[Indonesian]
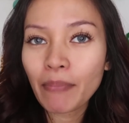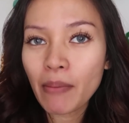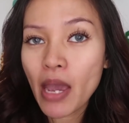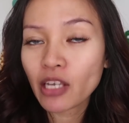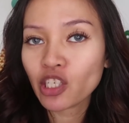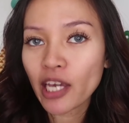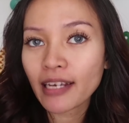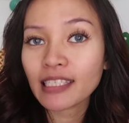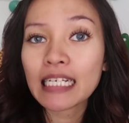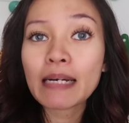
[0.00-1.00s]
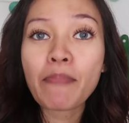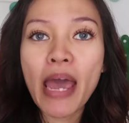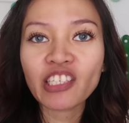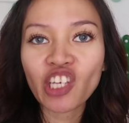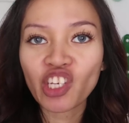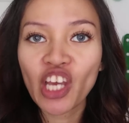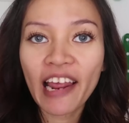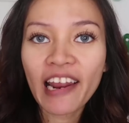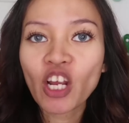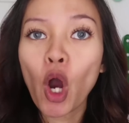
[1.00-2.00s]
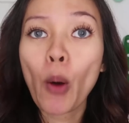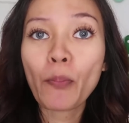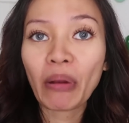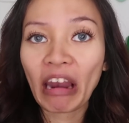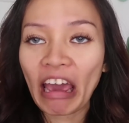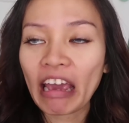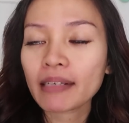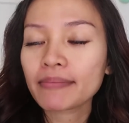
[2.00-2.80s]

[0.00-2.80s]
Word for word: sampai becek, sebecek jalanan komplek